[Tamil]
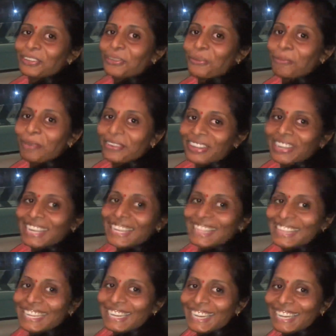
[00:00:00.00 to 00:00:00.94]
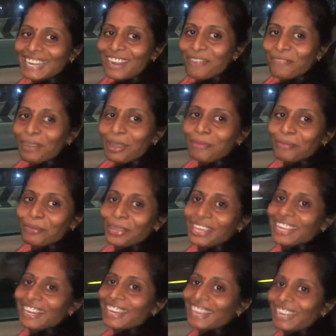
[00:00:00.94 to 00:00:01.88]
கூப்பிட வேண்டியது இல்லை நம்மளாம்
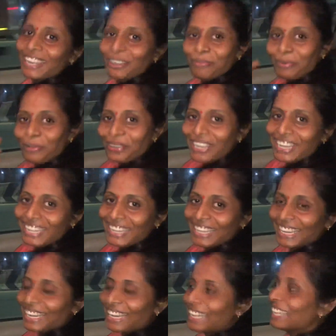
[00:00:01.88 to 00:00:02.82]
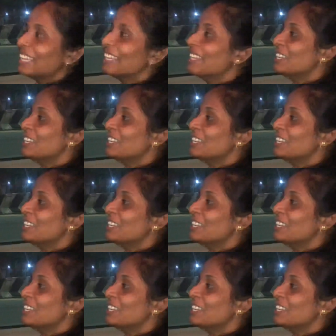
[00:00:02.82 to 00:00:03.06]
போய்க்கலாம் எழுப்ப வேண்டியது இல்லை